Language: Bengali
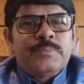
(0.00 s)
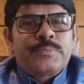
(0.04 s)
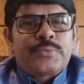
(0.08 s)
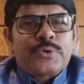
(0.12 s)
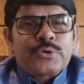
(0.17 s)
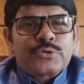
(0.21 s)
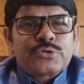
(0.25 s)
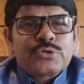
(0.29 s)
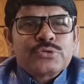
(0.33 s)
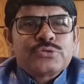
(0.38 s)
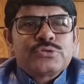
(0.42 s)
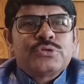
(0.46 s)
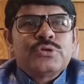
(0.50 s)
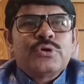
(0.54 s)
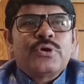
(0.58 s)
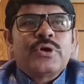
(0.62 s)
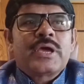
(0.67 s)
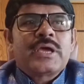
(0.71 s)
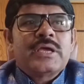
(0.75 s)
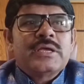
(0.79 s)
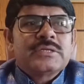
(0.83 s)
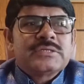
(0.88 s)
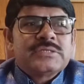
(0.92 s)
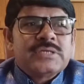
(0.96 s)
প্রশস্ত
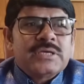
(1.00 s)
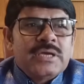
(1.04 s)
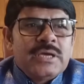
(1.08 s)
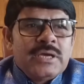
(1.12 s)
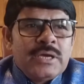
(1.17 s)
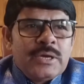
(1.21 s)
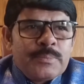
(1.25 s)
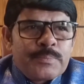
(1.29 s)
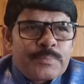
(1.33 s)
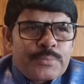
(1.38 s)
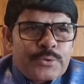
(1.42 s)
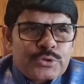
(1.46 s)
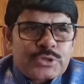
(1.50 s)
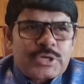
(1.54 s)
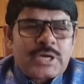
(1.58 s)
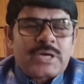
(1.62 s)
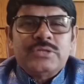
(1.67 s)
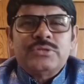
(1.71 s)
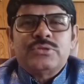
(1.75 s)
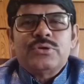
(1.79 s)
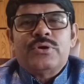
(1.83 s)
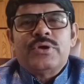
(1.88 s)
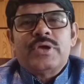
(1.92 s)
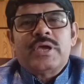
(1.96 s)
হয়ে গেছে
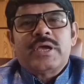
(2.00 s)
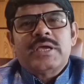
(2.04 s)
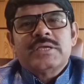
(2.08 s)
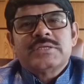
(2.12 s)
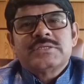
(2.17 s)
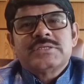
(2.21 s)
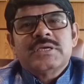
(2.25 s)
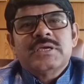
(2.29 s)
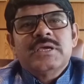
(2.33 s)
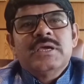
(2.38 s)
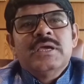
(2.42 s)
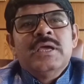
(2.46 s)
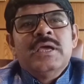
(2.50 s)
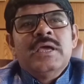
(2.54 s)
প্রসারিত হয়ে গেছে